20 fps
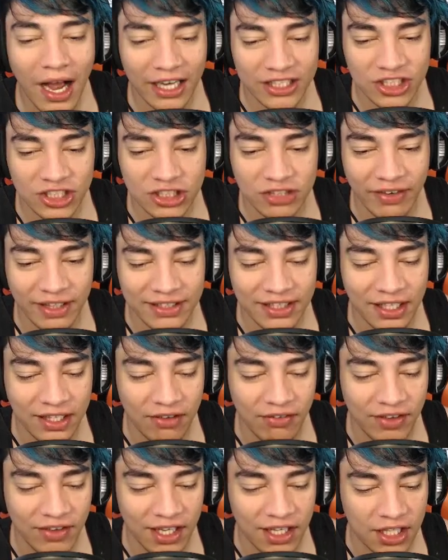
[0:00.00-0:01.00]
a gente vai ter
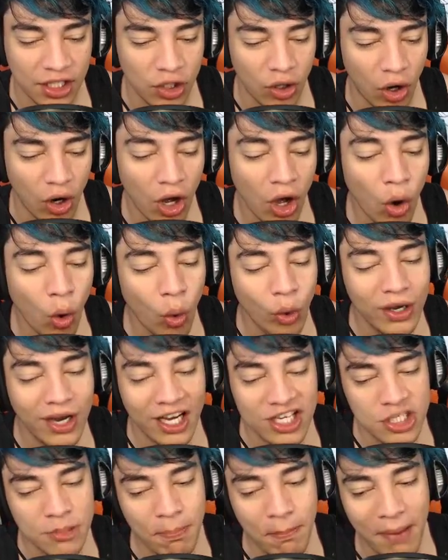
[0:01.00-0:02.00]
que vir aqui, ó,
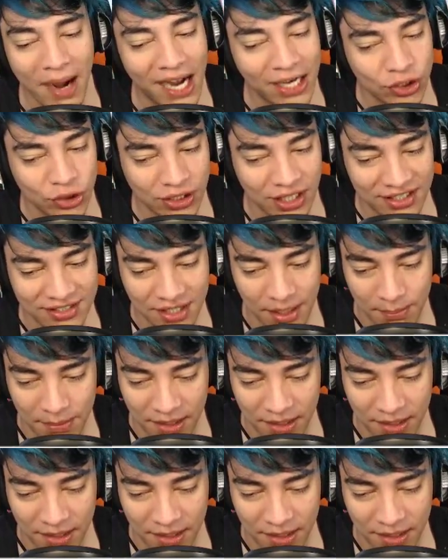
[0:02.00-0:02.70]
olhar debaixo dessa